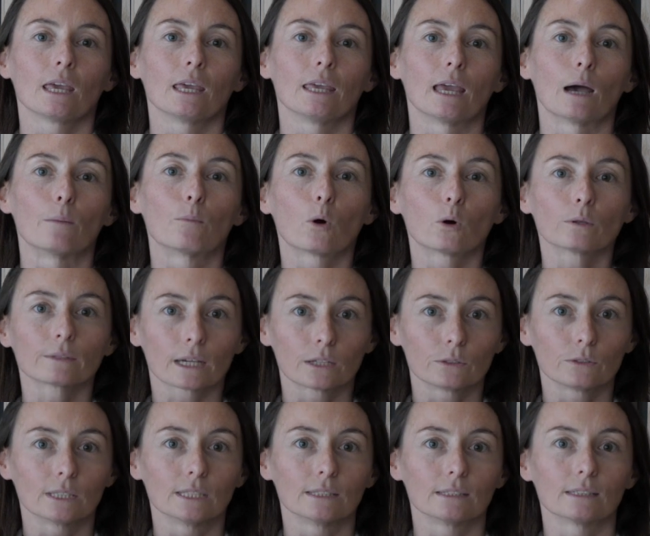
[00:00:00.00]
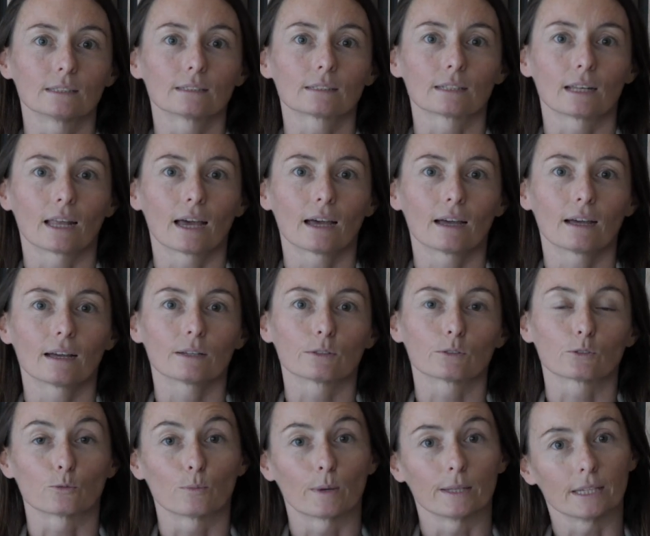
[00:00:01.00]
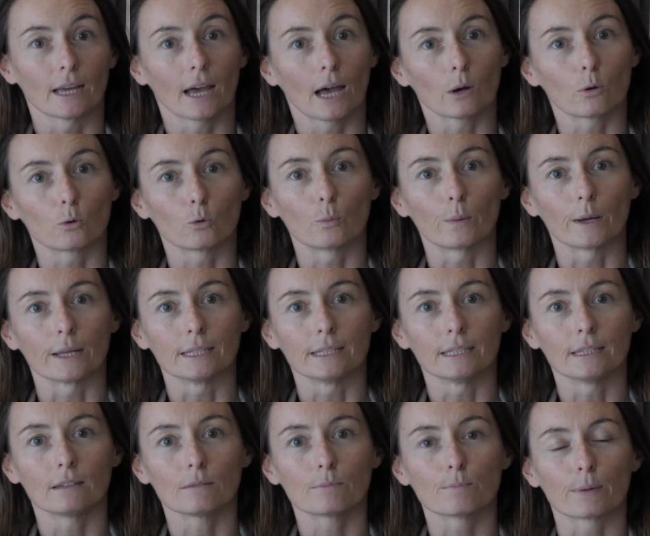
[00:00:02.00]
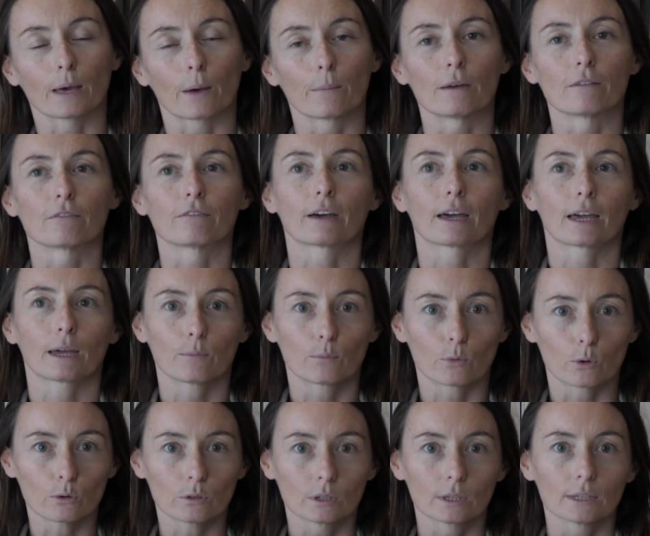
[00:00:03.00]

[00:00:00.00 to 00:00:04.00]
Et apprendre à utiliser cela de manière accompagnée permet vraiment